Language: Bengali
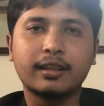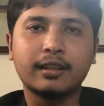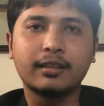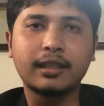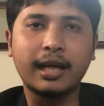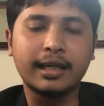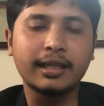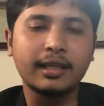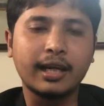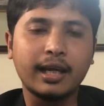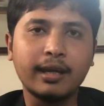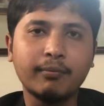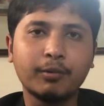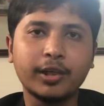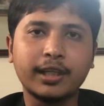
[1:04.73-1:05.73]
তাই
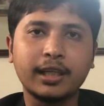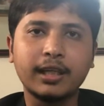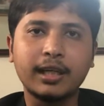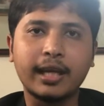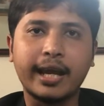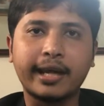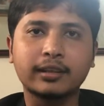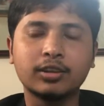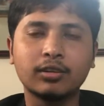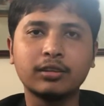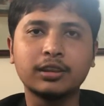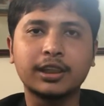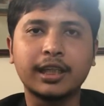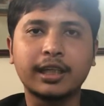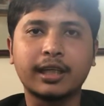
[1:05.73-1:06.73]
এই বইটি একজন
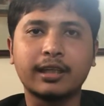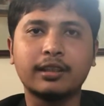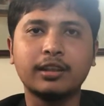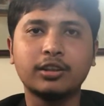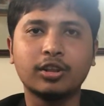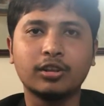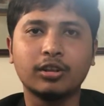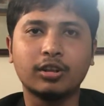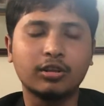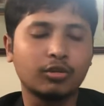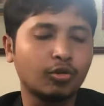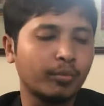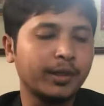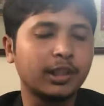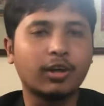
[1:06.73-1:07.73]
শিক্ষার্থীর জন্য
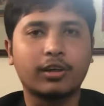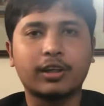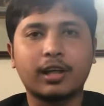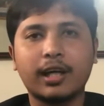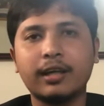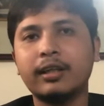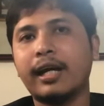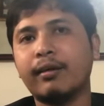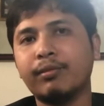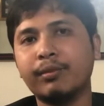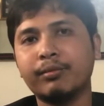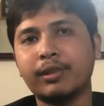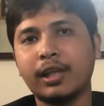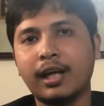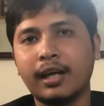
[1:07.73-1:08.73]
খুবই দরকার এবং
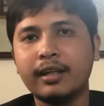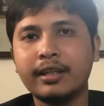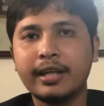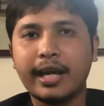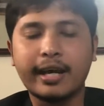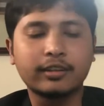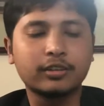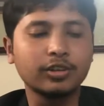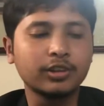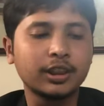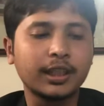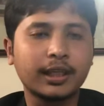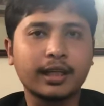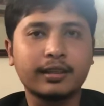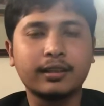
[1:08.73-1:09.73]
তা একজন
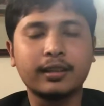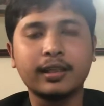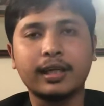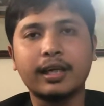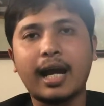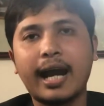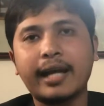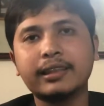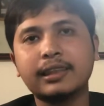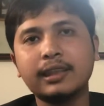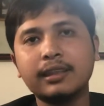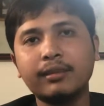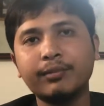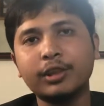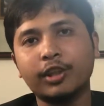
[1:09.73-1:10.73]
শিক্ষার্থীকে
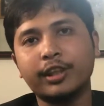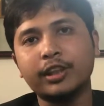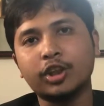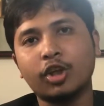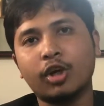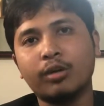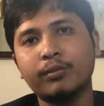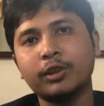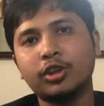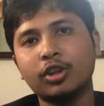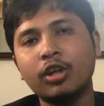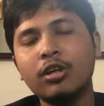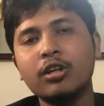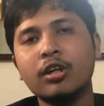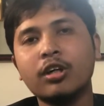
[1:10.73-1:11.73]
আইসিটি বিষয়ে সর্বোচ্চ
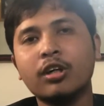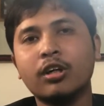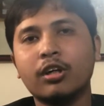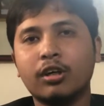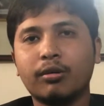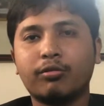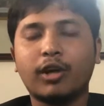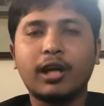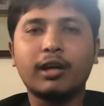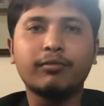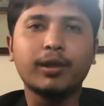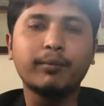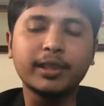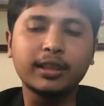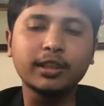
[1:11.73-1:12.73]

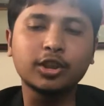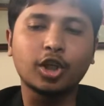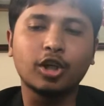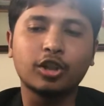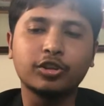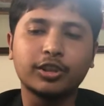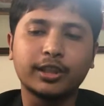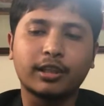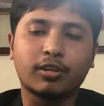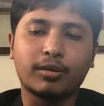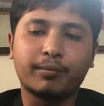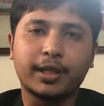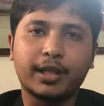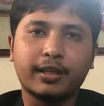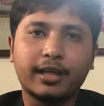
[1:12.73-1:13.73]
ফলাফল পেতে সহযোগিতা
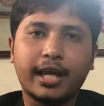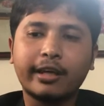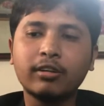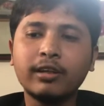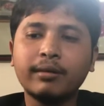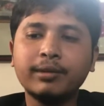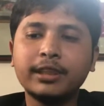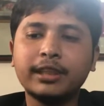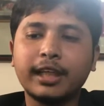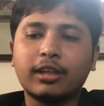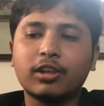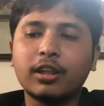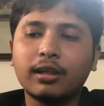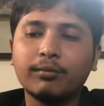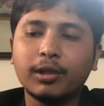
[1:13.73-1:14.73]
করবে এখন আমি যে
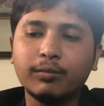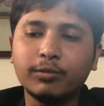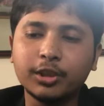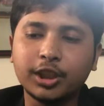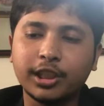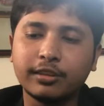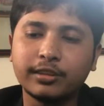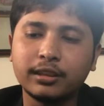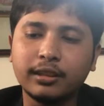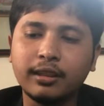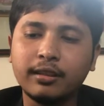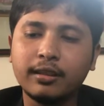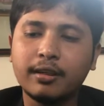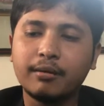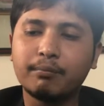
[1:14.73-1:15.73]
কথাটা বলবো সেটা হচ্ছে
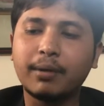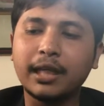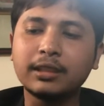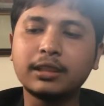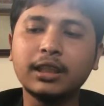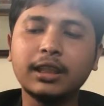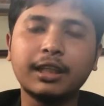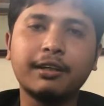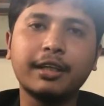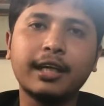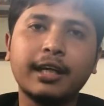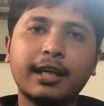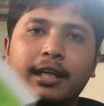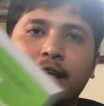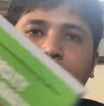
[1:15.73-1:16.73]
ভার্সিটি
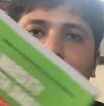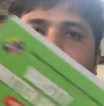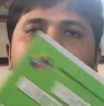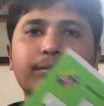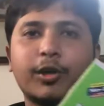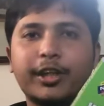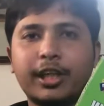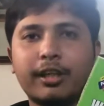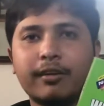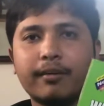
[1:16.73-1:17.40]
রিটার্ন অ্যানালাইসিস বইটি